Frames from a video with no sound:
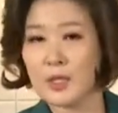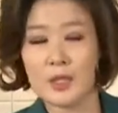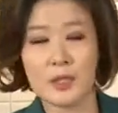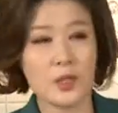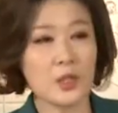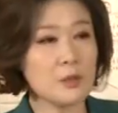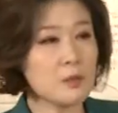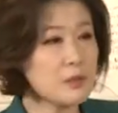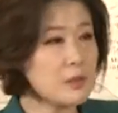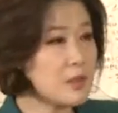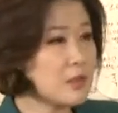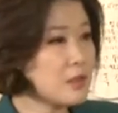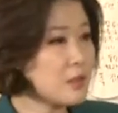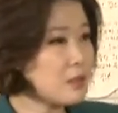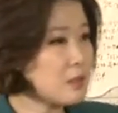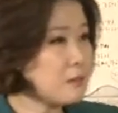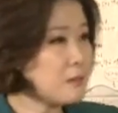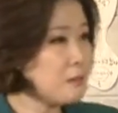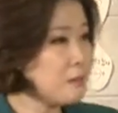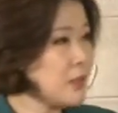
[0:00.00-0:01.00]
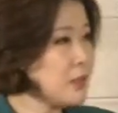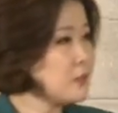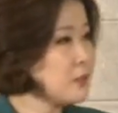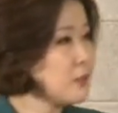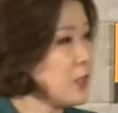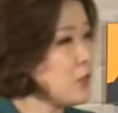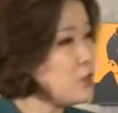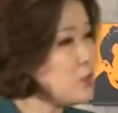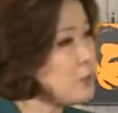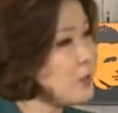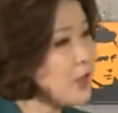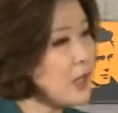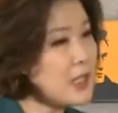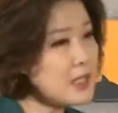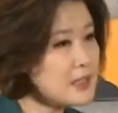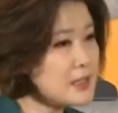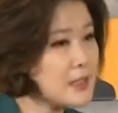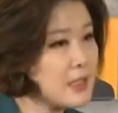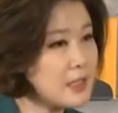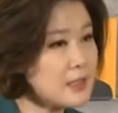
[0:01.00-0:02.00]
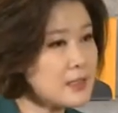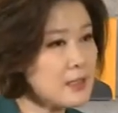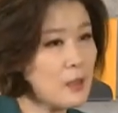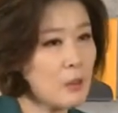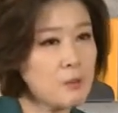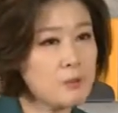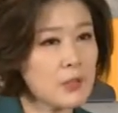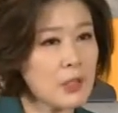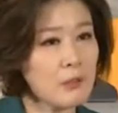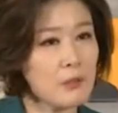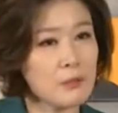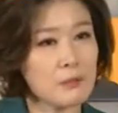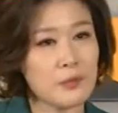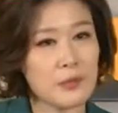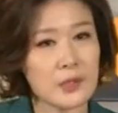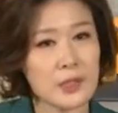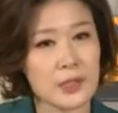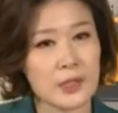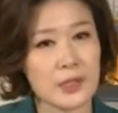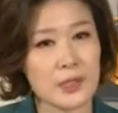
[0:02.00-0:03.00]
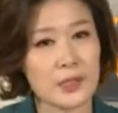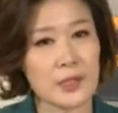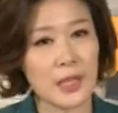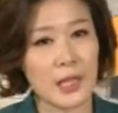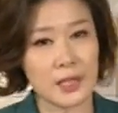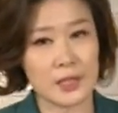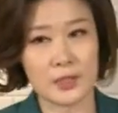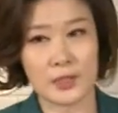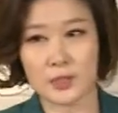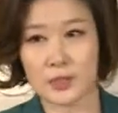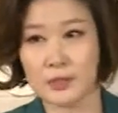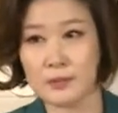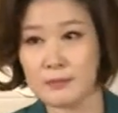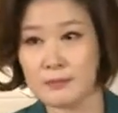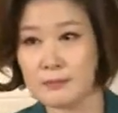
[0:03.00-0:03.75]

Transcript: 여러분들 미국의 유명한 진행자 오프라 윈프리 아시죠?